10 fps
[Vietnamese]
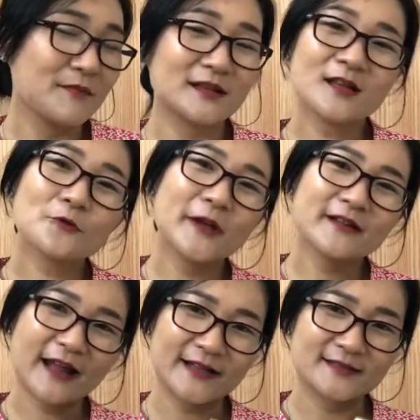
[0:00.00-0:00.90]
Mình thích
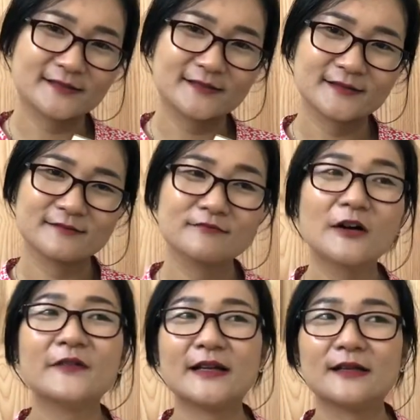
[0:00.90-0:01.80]
quyển này
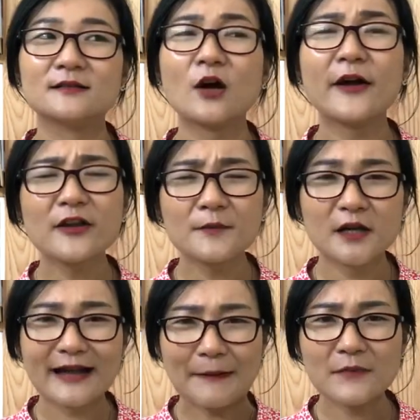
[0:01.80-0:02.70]
bởi vì nó khiến cho
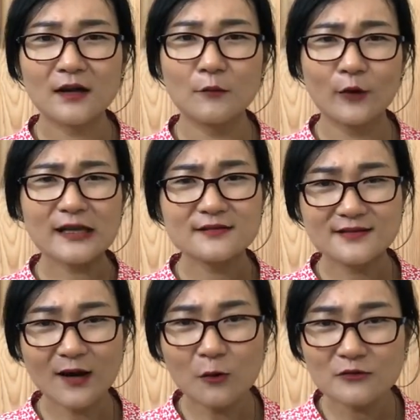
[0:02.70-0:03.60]
mình cảm nhận được một cách
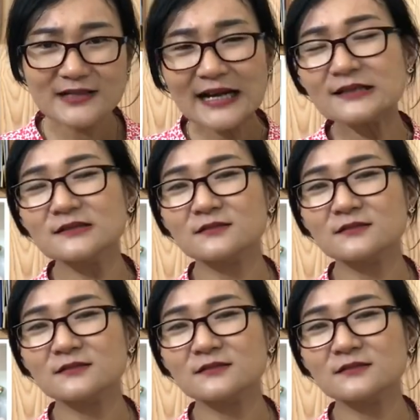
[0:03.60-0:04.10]
sâu sắc